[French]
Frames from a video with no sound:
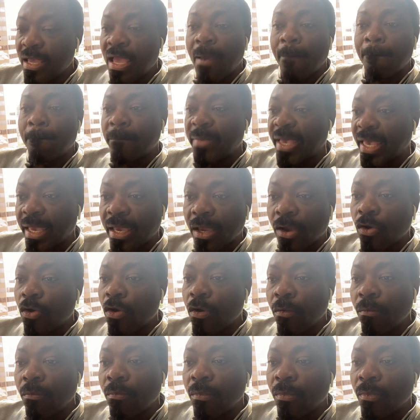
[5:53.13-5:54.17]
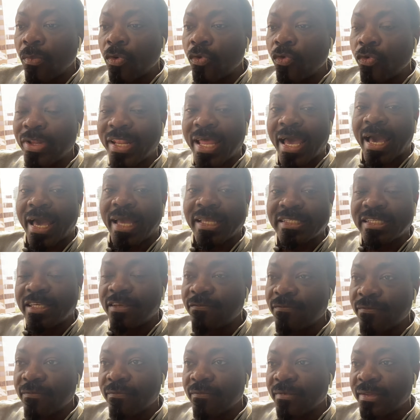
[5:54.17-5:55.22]
Mais comme le
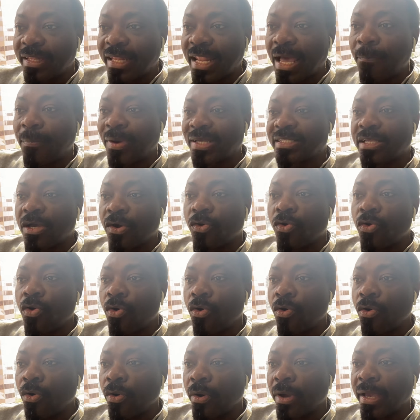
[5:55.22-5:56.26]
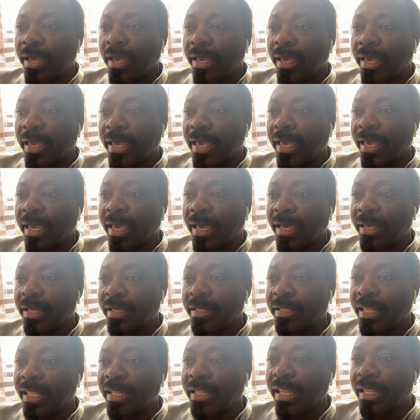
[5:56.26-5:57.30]
narratif n'a pas encore
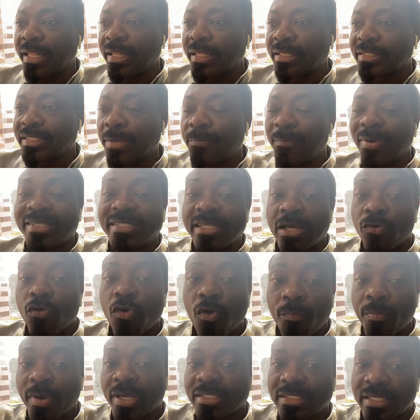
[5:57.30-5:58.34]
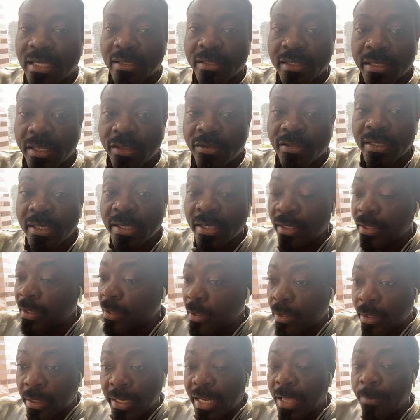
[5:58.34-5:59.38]
ne, ne, s'est pas encore présenté,
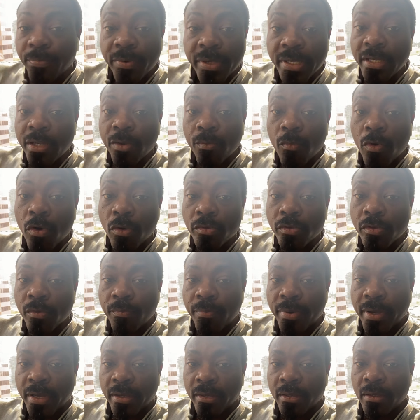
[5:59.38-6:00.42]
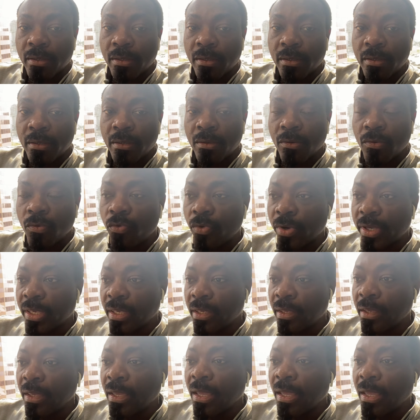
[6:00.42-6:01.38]
les prix ne montent pas. OK?